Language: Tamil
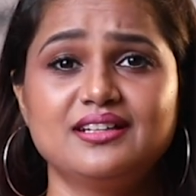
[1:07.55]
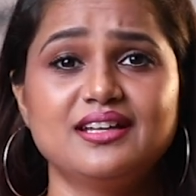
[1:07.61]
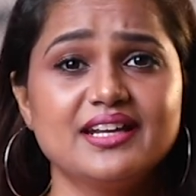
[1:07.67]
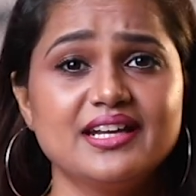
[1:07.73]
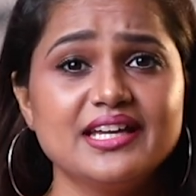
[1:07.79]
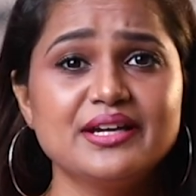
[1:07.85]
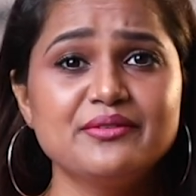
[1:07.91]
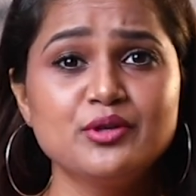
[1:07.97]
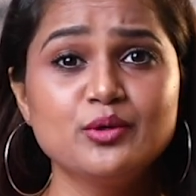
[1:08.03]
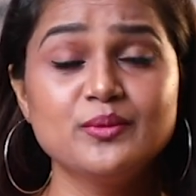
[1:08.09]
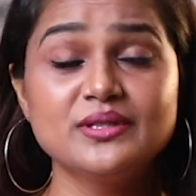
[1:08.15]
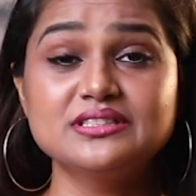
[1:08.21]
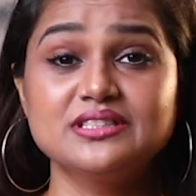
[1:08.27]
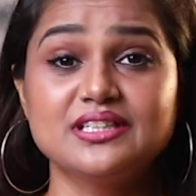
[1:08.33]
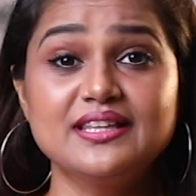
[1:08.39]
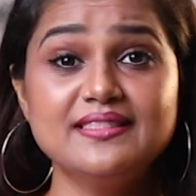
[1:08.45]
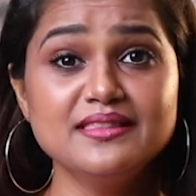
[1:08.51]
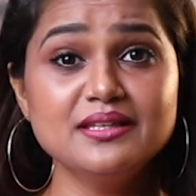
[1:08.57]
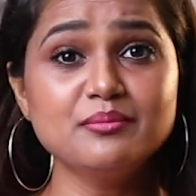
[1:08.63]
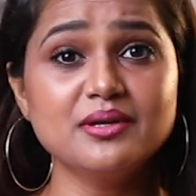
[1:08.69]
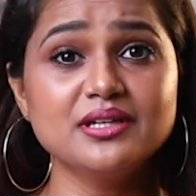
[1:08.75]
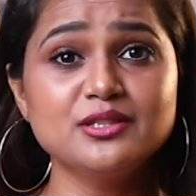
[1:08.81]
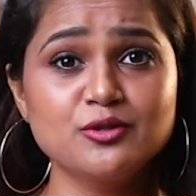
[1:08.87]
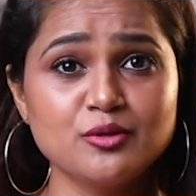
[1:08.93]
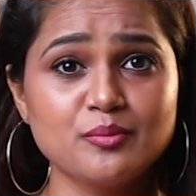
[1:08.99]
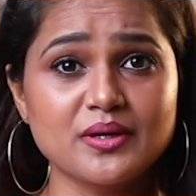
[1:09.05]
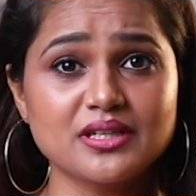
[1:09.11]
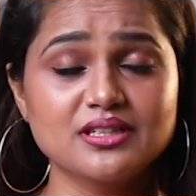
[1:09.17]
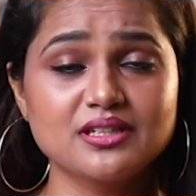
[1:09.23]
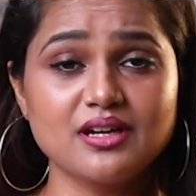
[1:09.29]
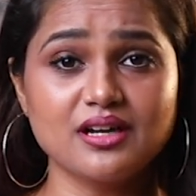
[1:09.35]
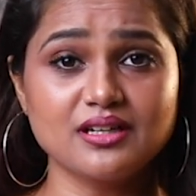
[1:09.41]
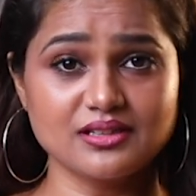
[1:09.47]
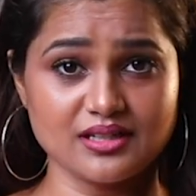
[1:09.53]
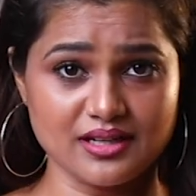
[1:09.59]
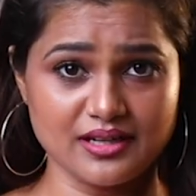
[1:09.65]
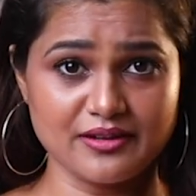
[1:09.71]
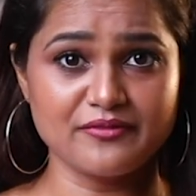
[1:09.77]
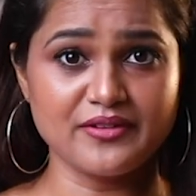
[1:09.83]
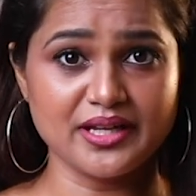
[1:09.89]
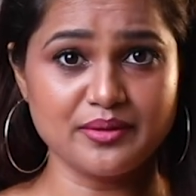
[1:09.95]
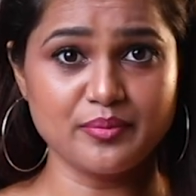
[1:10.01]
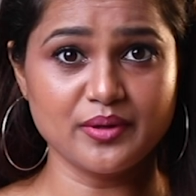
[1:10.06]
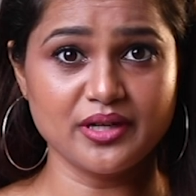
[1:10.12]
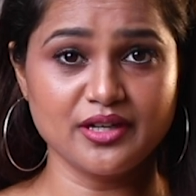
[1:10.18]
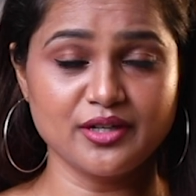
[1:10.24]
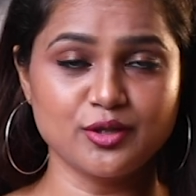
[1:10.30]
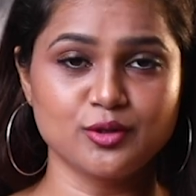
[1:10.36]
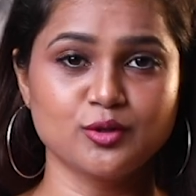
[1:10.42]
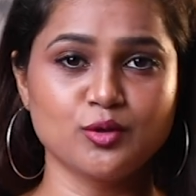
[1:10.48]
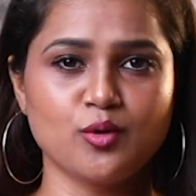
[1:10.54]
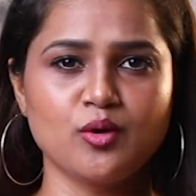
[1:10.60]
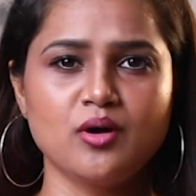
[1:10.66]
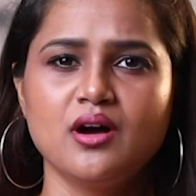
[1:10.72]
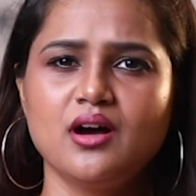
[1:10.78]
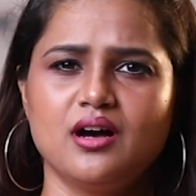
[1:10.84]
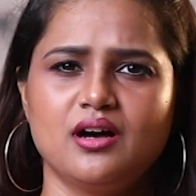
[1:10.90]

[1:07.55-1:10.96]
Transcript: நிறைய வியூவர்ஸ் இந்த மாதிரி ஒரு படத்துக்காக தான் நாங்கள் வெயிட் பண்ணிகிட்டு இருந்தோம்